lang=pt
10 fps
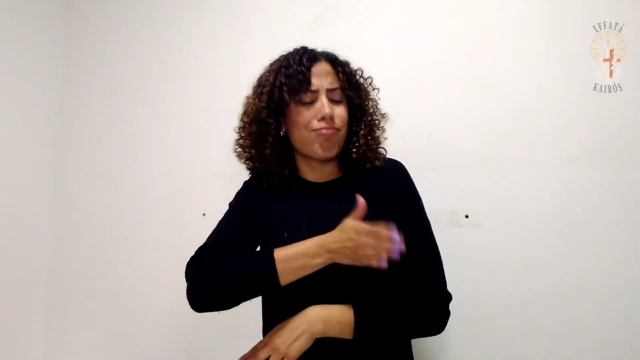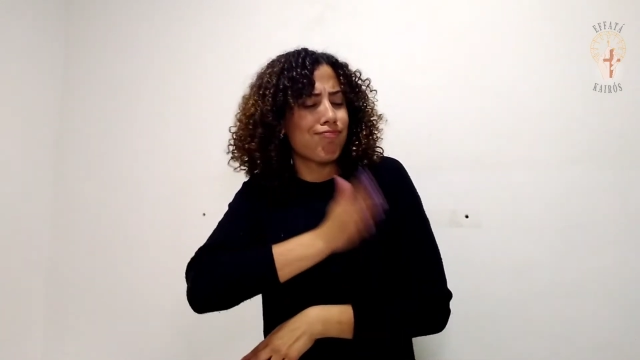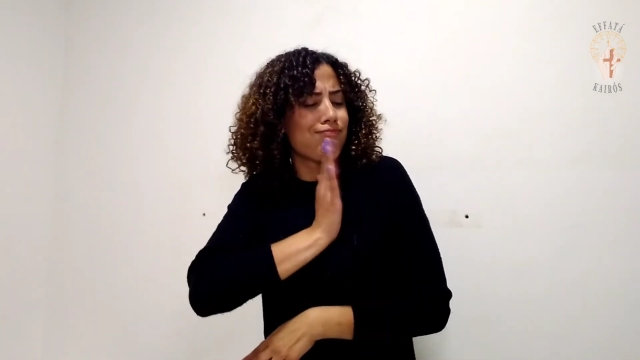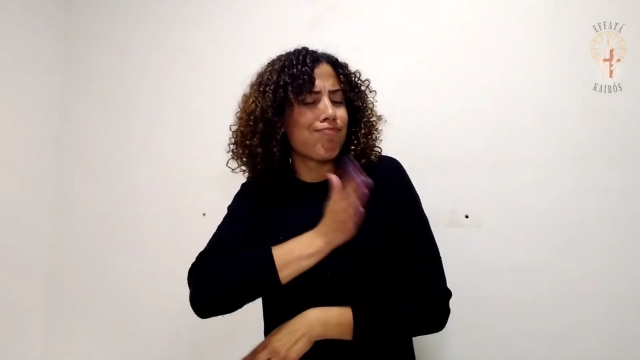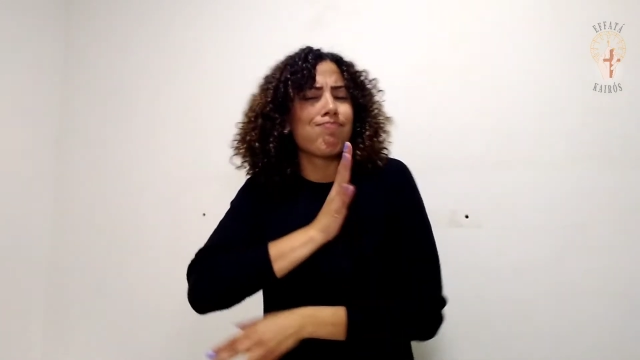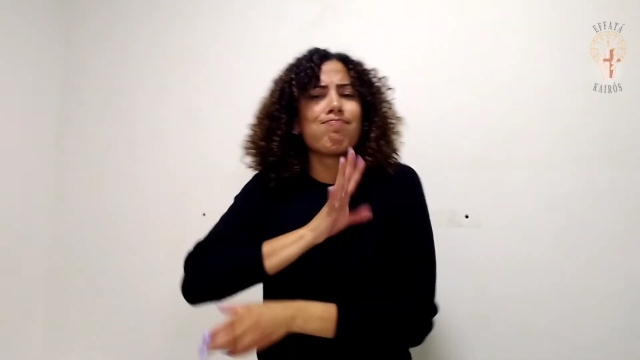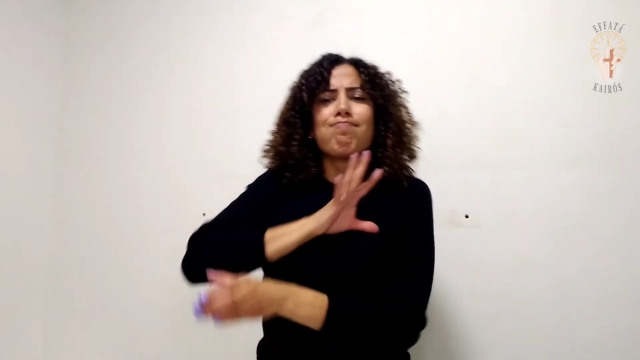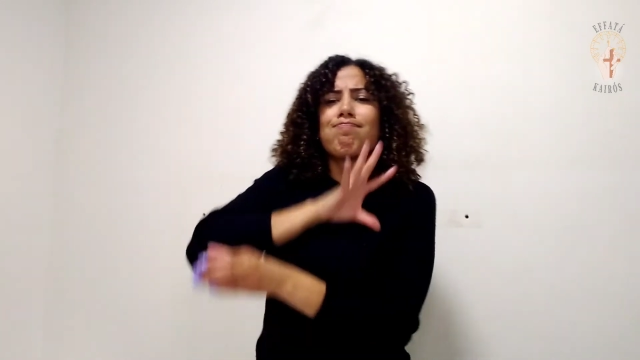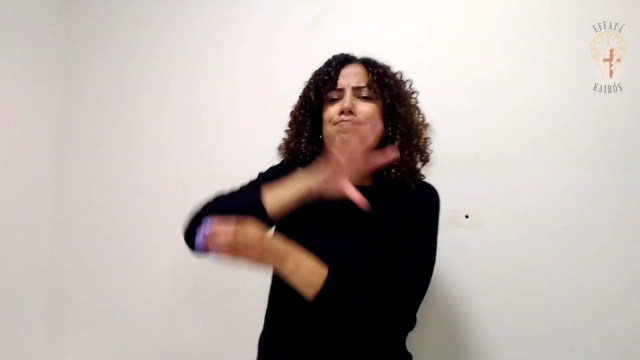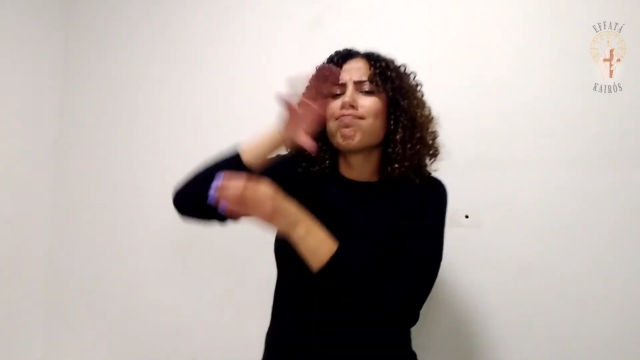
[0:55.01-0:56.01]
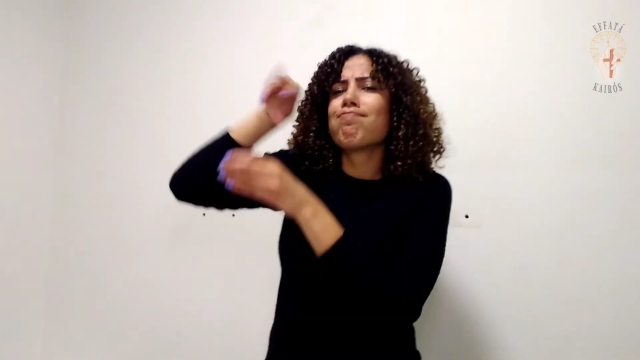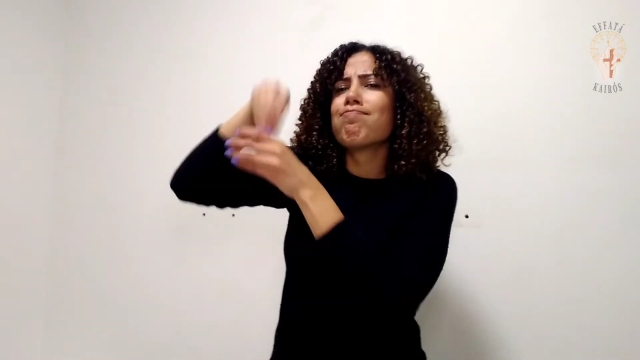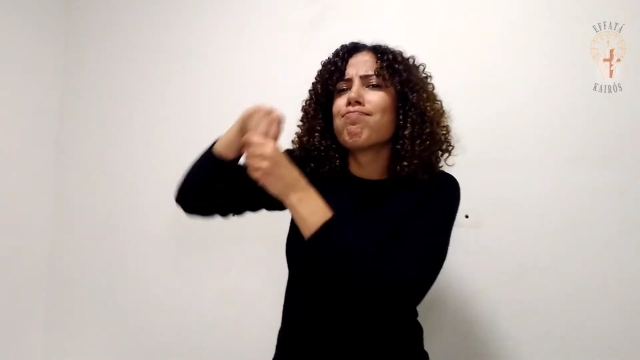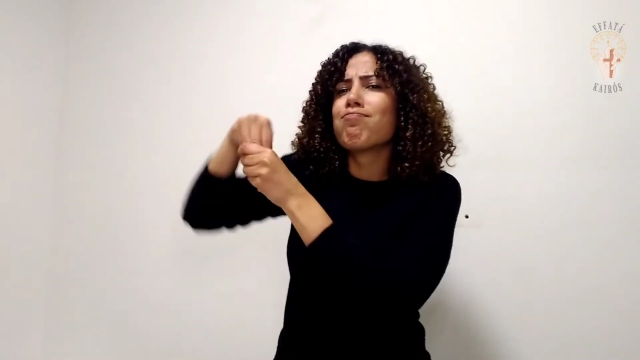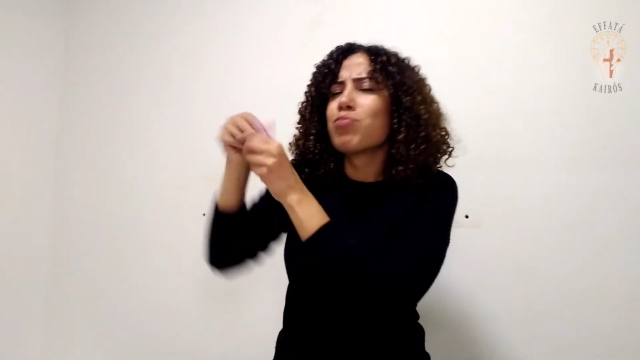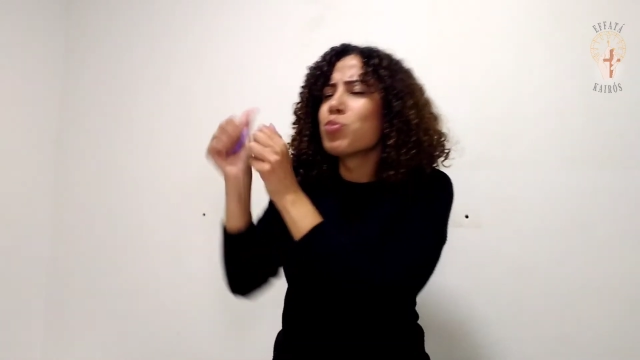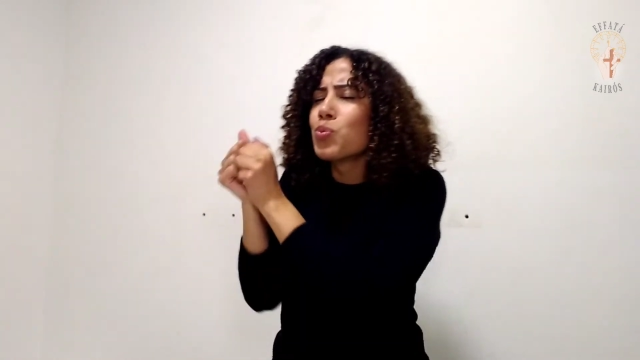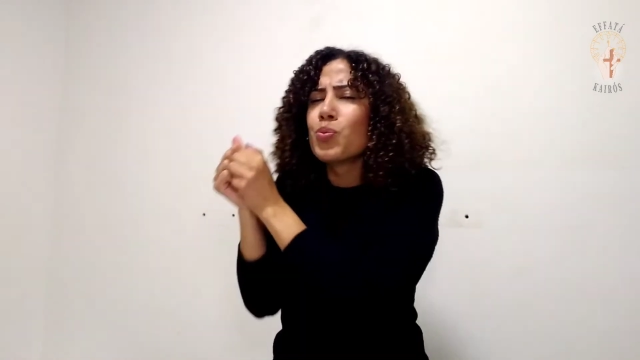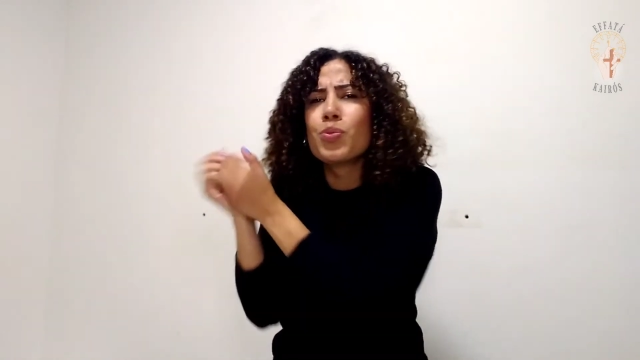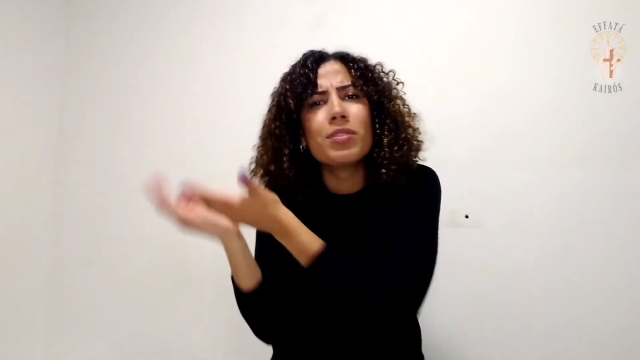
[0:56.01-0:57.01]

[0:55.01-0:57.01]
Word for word: próprio coração.